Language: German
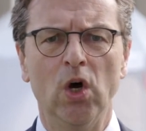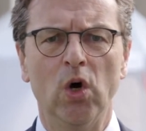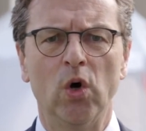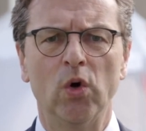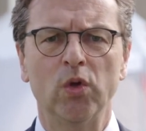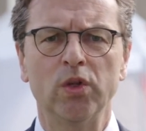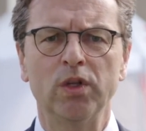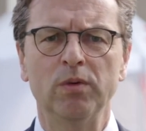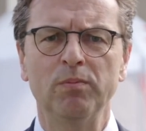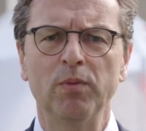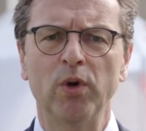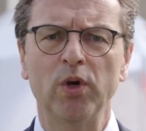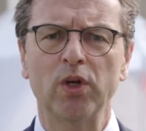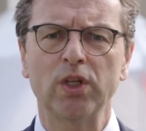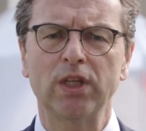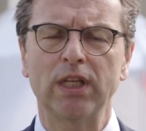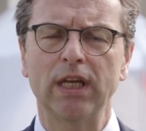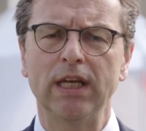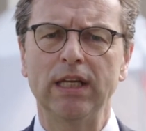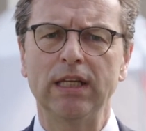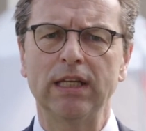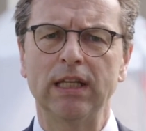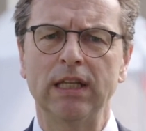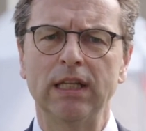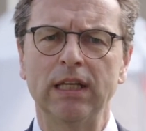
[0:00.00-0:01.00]
Und ich möchte
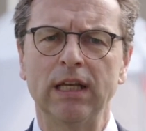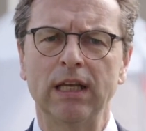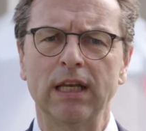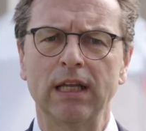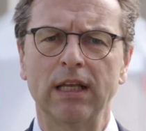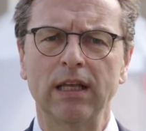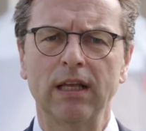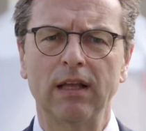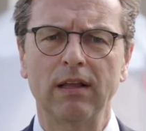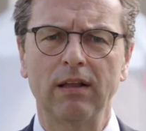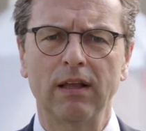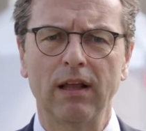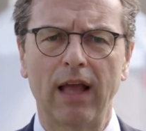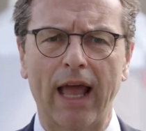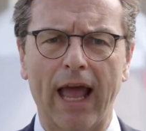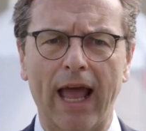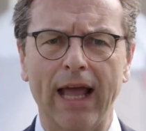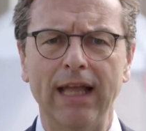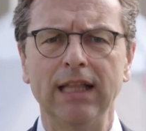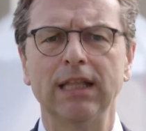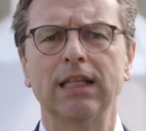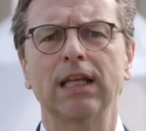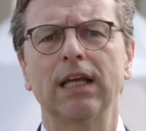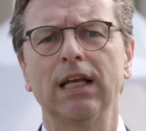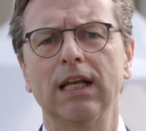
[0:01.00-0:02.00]
Ihnen
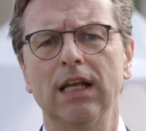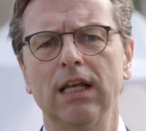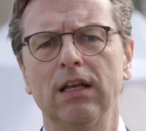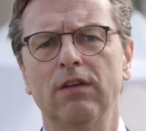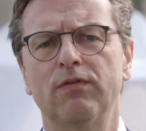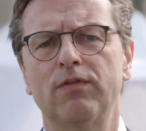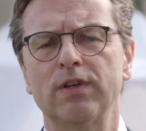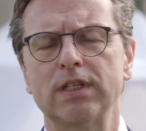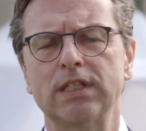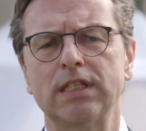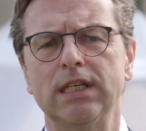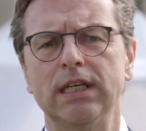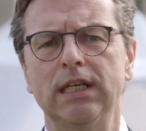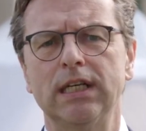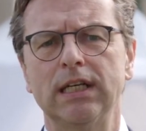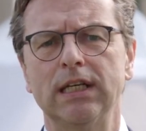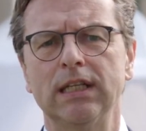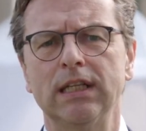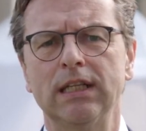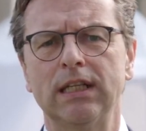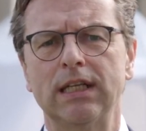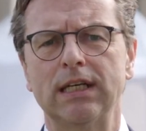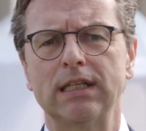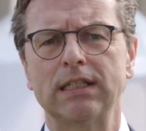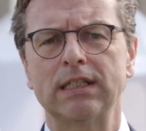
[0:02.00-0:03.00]
eindringlich
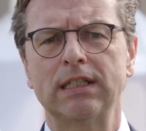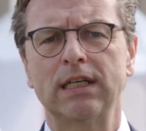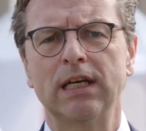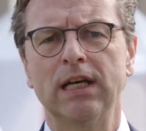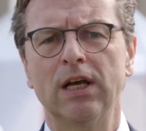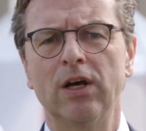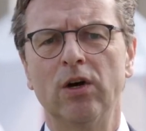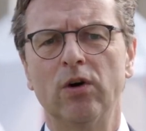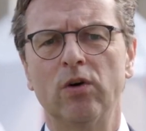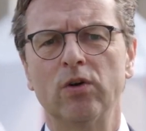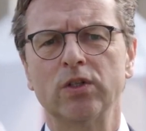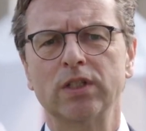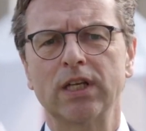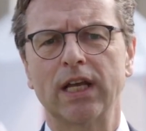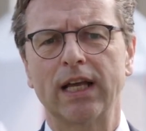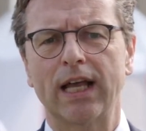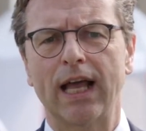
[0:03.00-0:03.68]
versichern, dass unsere